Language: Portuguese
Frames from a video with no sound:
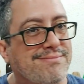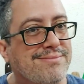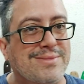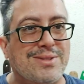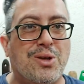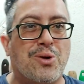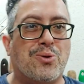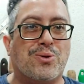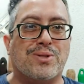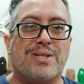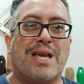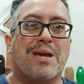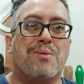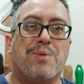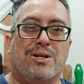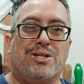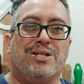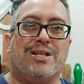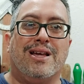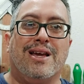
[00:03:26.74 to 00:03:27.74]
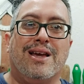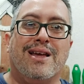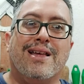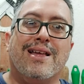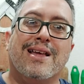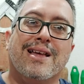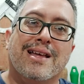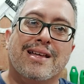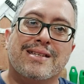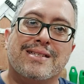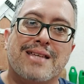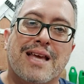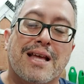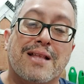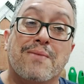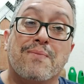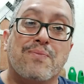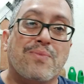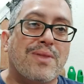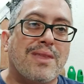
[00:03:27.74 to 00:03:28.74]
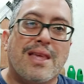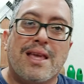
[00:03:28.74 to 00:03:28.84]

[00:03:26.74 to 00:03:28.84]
não consegue imaginar, certo?